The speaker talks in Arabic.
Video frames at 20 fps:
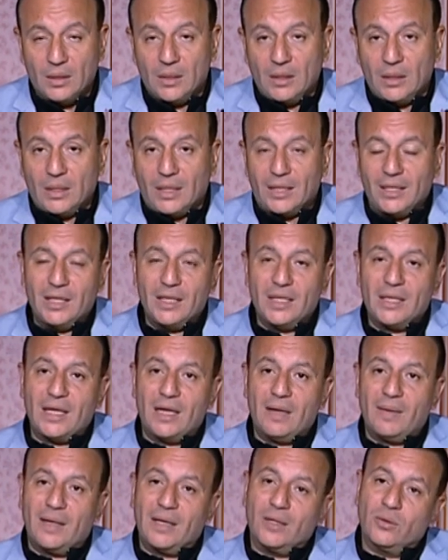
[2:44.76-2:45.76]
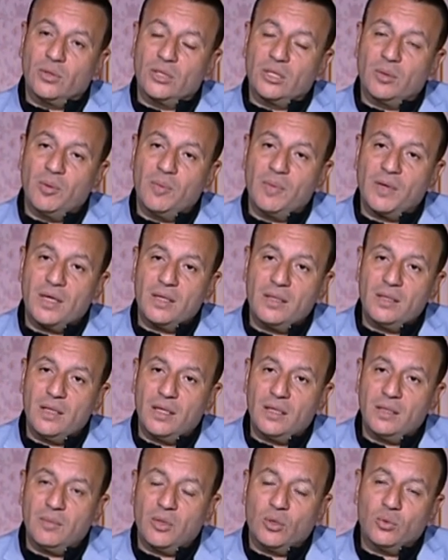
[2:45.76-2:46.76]
خلينا نتكلم على نقطة مهمة
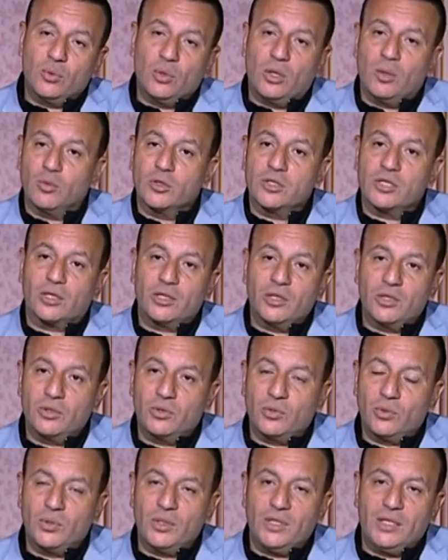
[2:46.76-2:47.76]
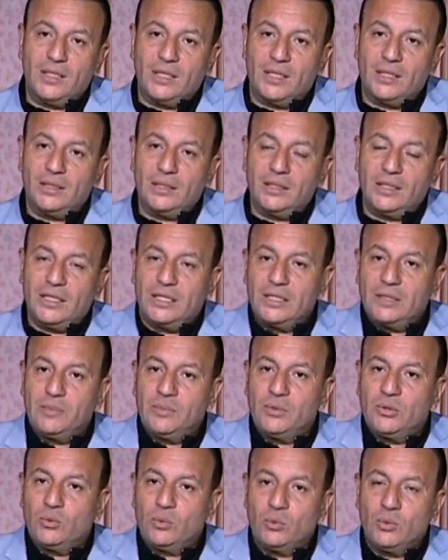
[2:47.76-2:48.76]
جدا موضوع الملصق الإلكتروني لأن الناس
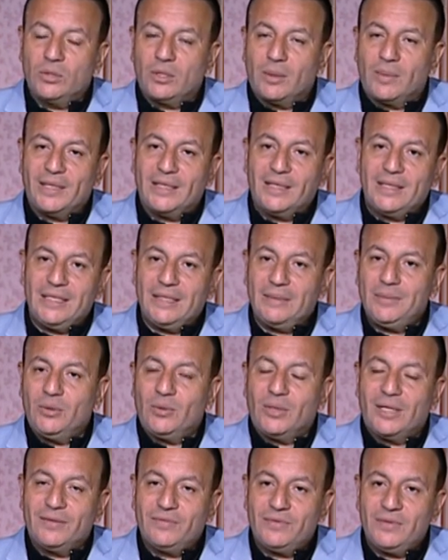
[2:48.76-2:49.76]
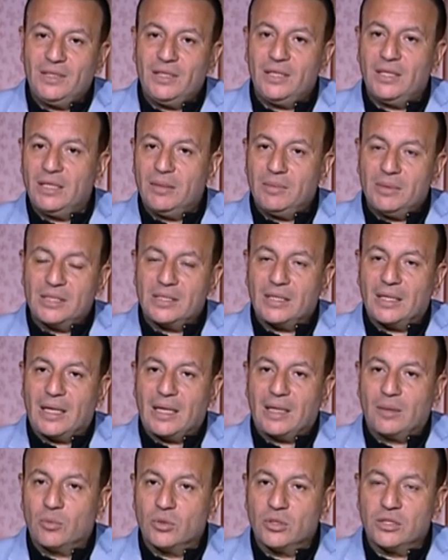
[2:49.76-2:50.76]
بتقول طب أنا ليه بيوقفني ليه بيسأل
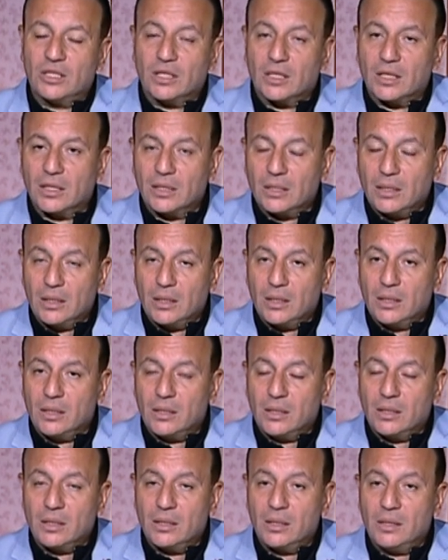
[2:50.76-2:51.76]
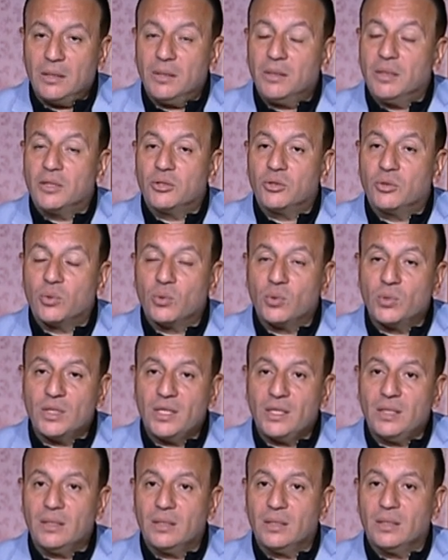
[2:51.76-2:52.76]
على الملصق
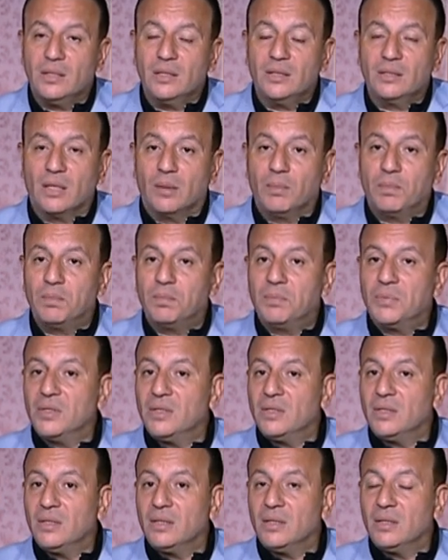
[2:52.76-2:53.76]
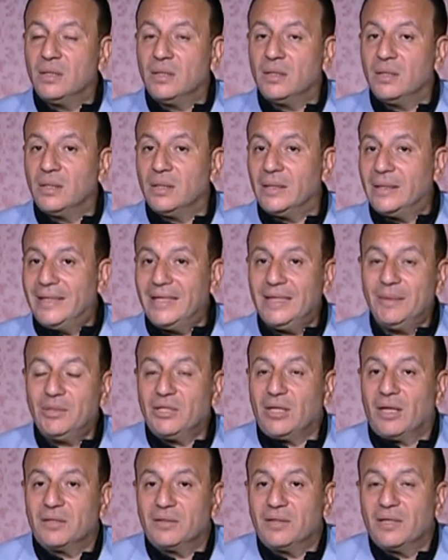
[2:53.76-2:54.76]
الإلكتروني آه، طب آه، ليه
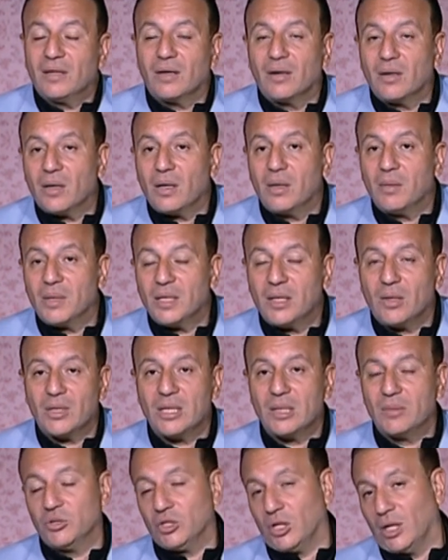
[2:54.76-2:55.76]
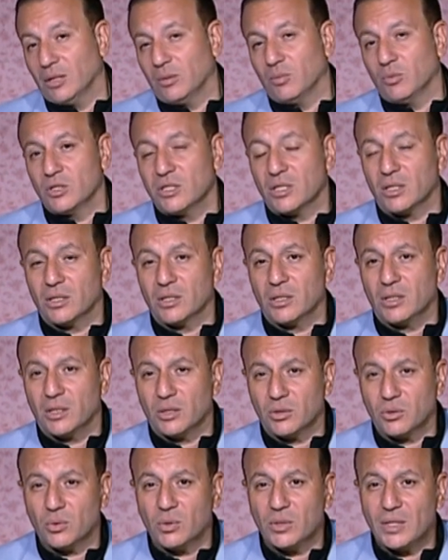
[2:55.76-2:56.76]
بيتحط لي غرامة لو أنا مش حاطط ملصق
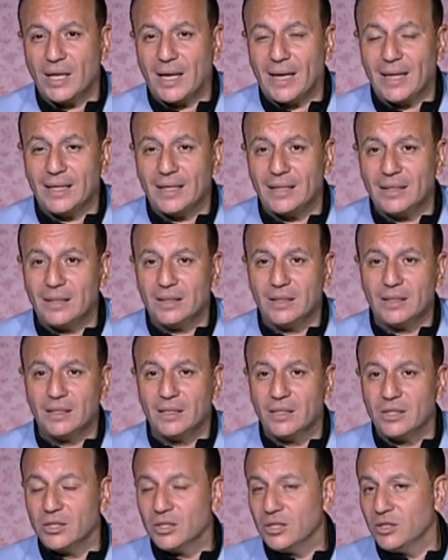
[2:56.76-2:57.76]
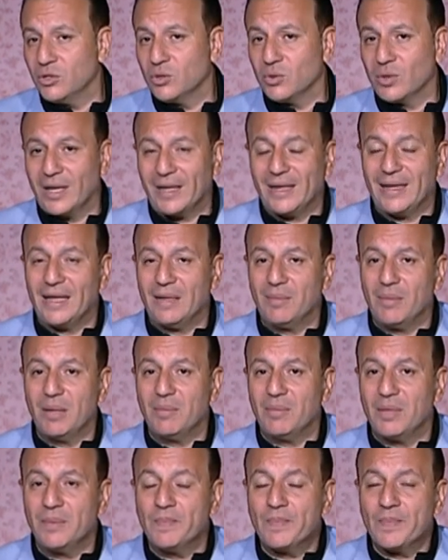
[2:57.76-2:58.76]
إلكتروني على الزجاج الأمامي